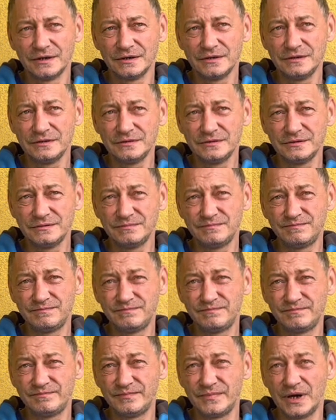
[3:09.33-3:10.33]
y,
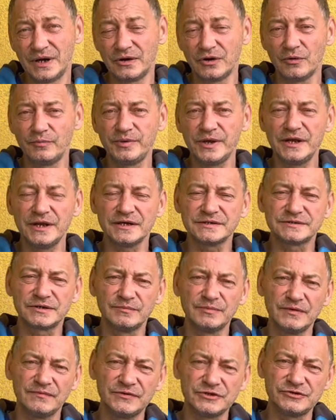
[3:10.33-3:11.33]
robienia
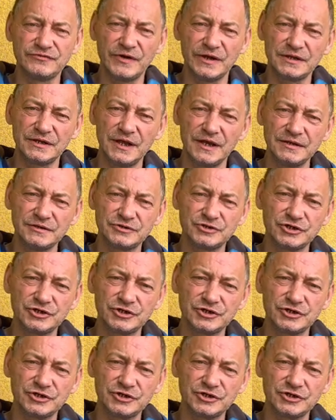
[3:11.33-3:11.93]
sobie wyświetleń